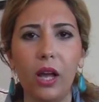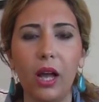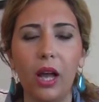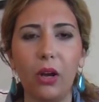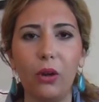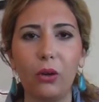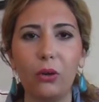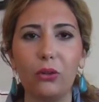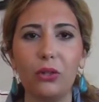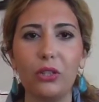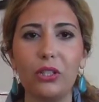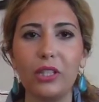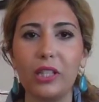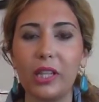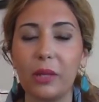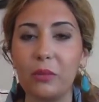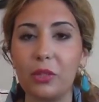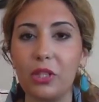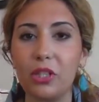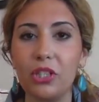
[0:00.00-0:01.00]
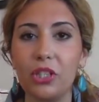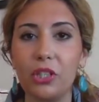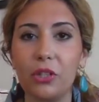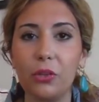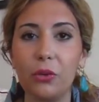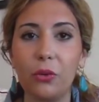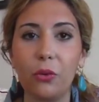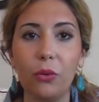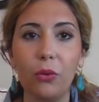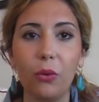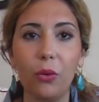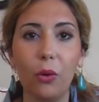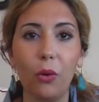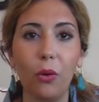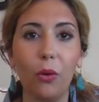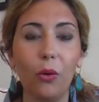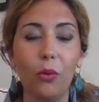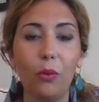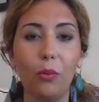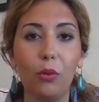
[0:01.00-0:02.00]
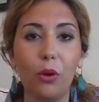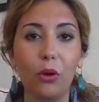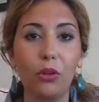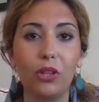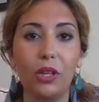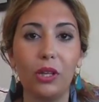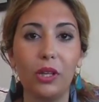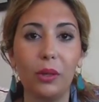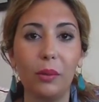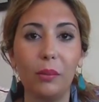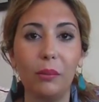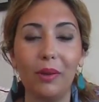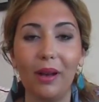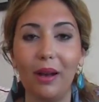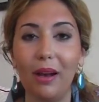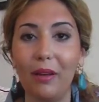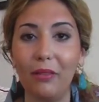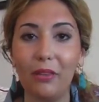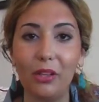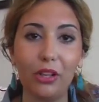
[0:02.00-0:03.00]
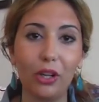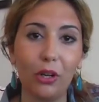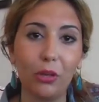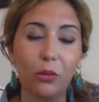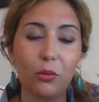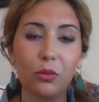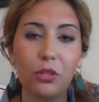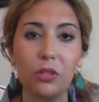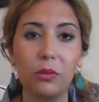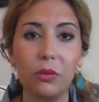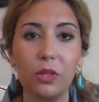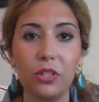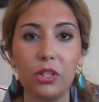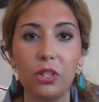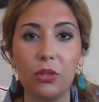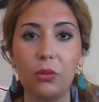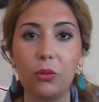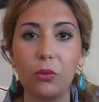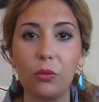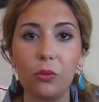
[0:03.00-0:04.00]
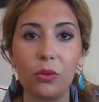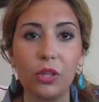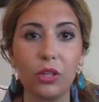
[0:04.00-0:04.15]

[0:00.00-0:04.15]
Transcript: Alors que si c'est un petit chignon porté bas avec quelques petites mèches qui tombent,